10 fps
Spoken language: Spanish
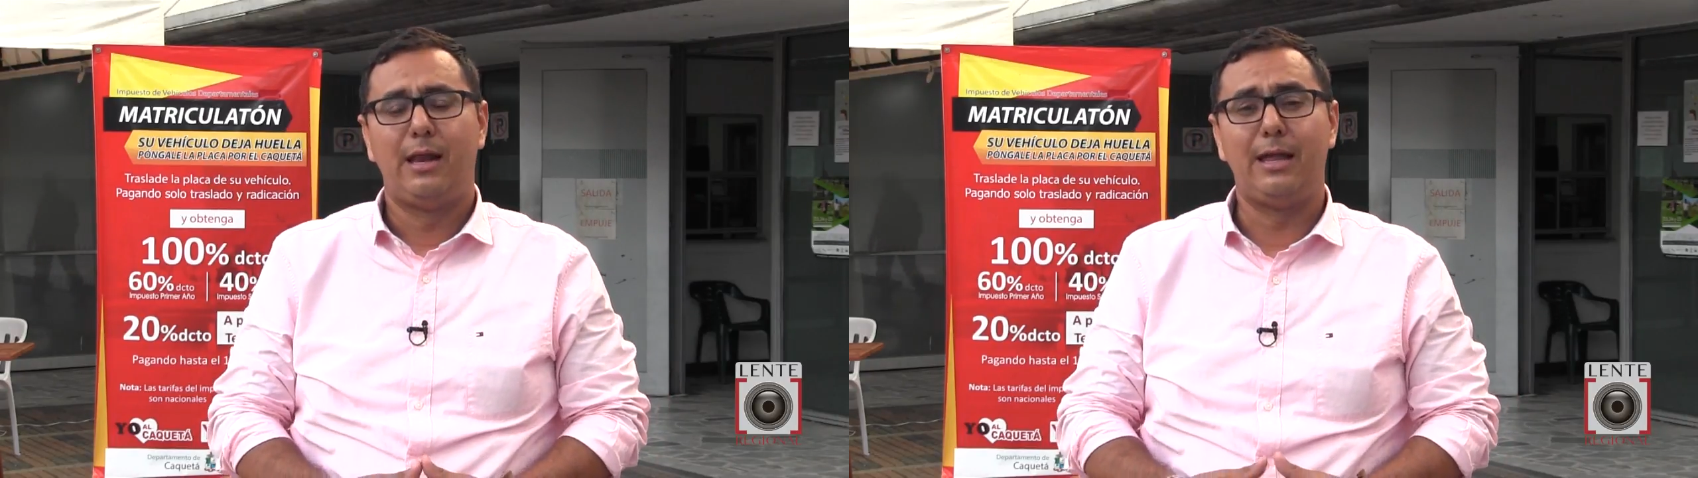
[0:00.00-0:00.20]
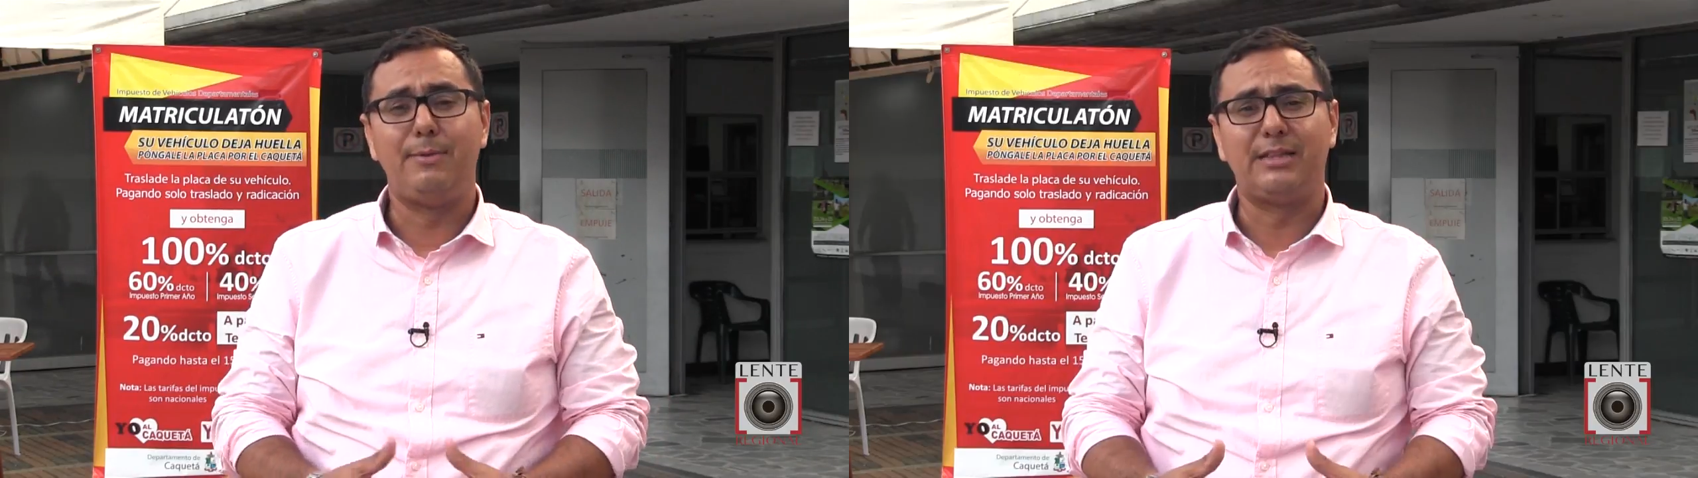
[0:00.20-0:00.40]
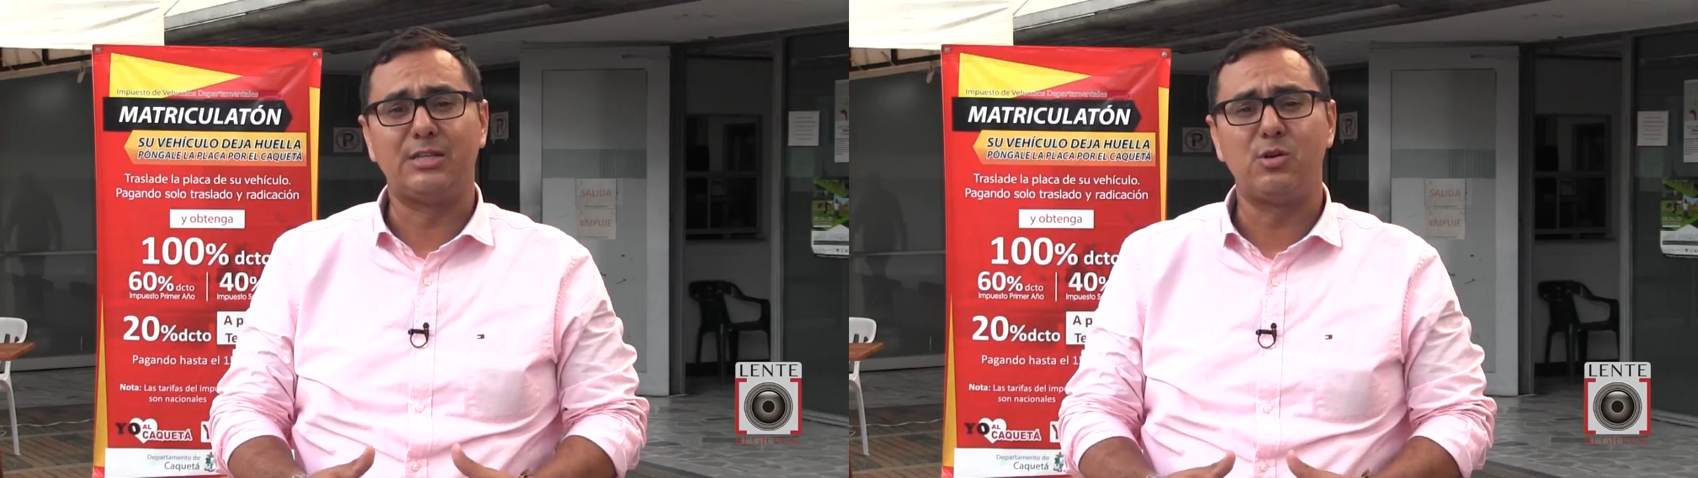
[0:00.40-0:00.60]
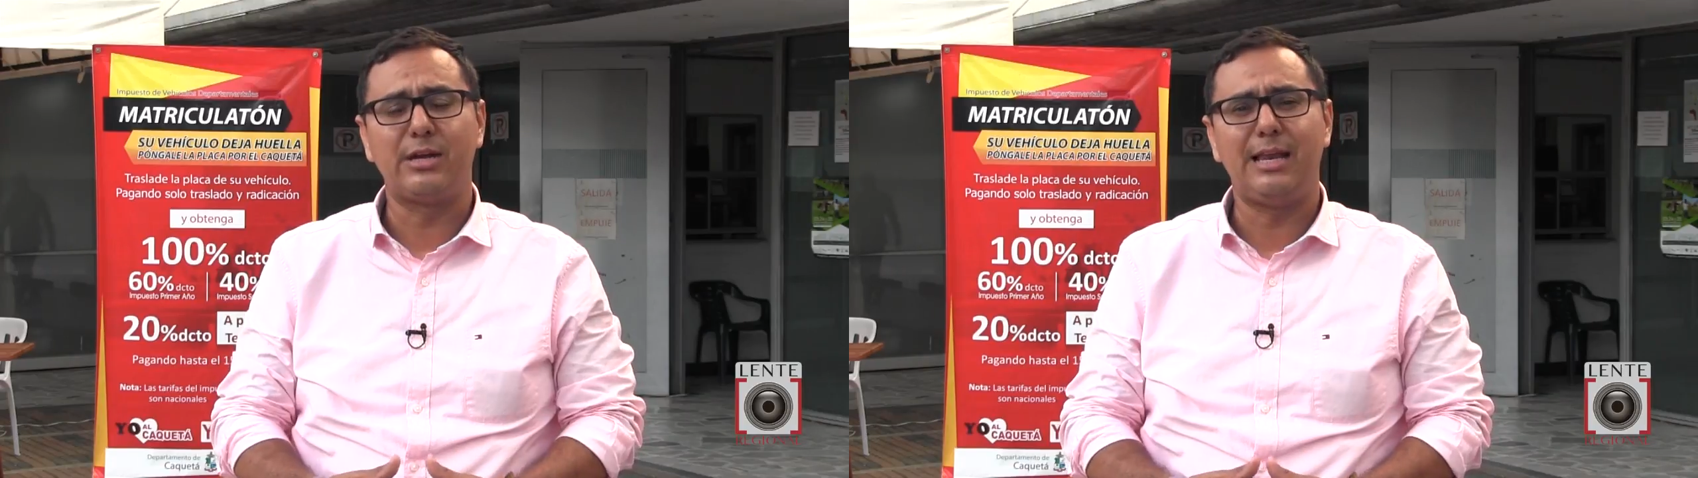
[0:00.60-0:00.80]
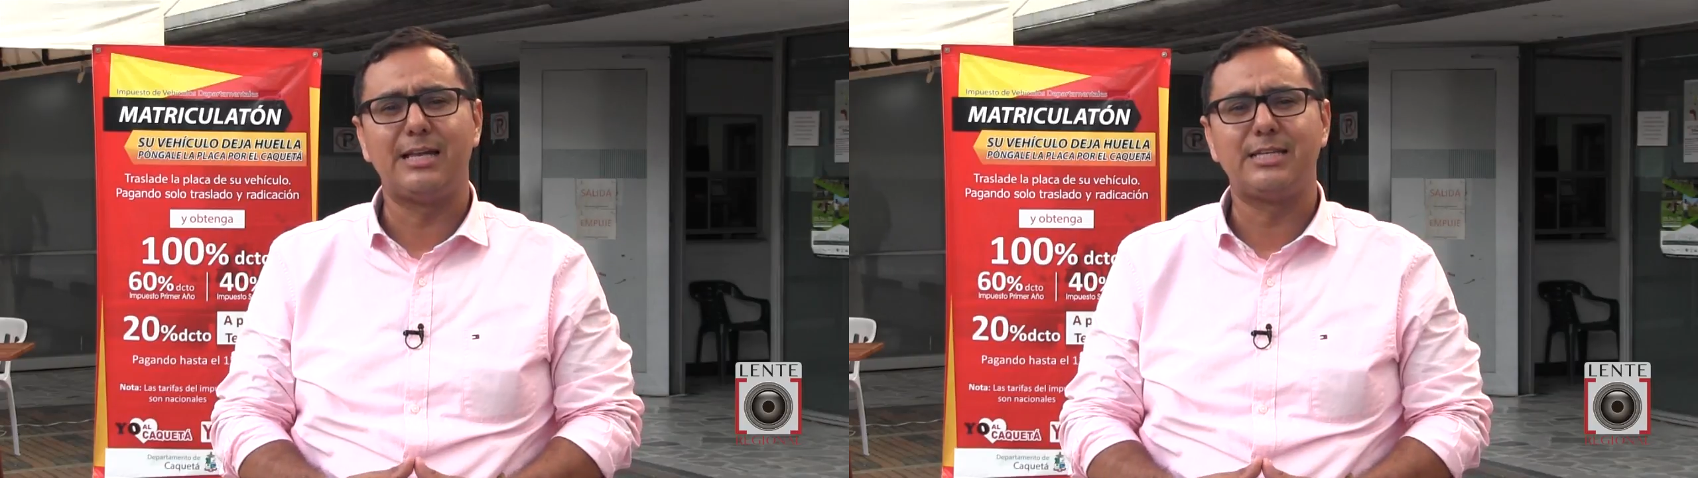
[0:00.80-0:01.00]
La invitación
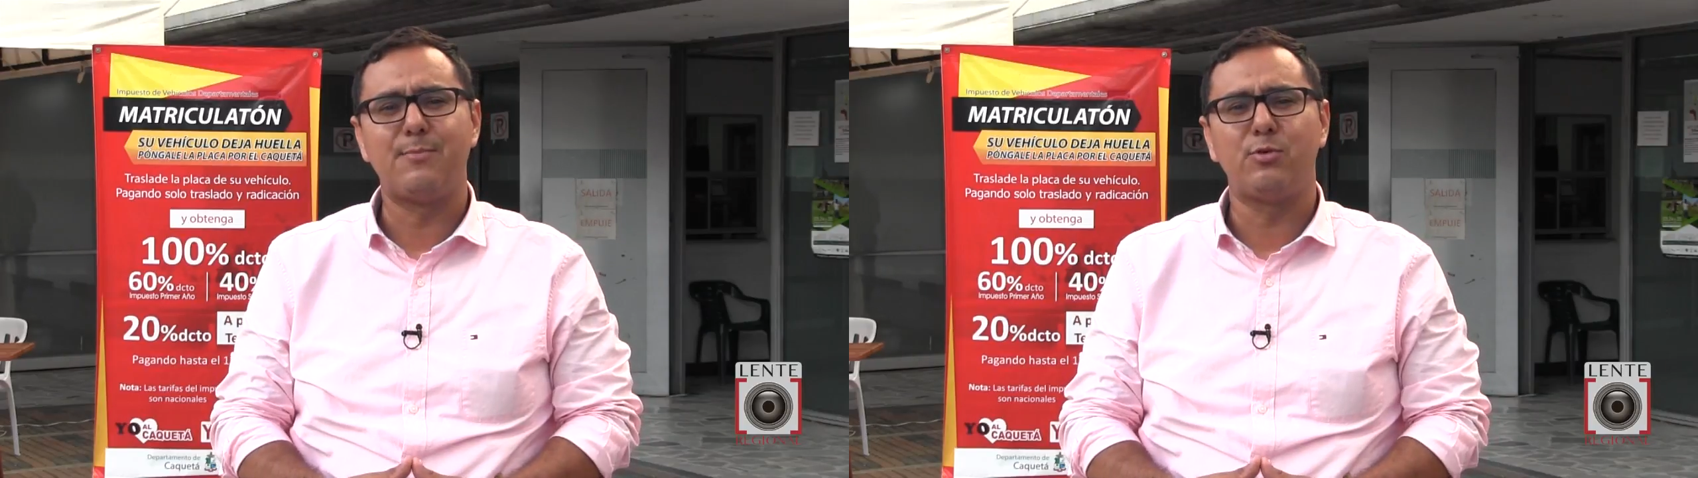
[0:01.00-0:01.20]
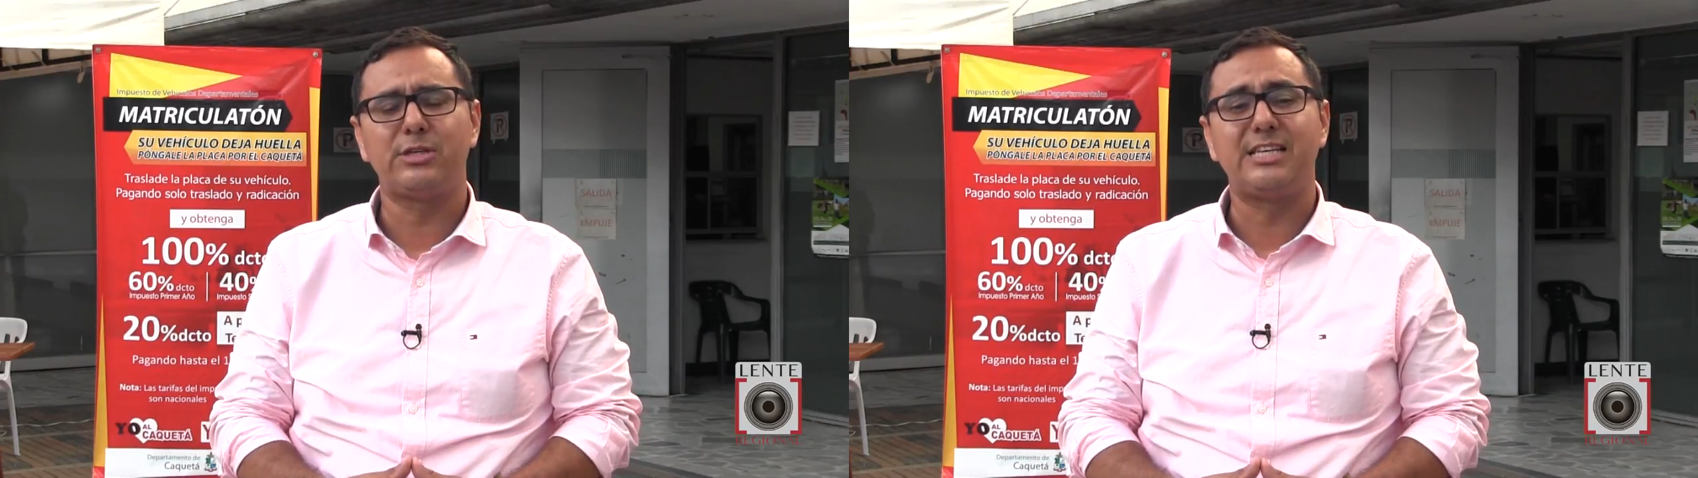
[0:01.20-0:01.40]
que le hacemos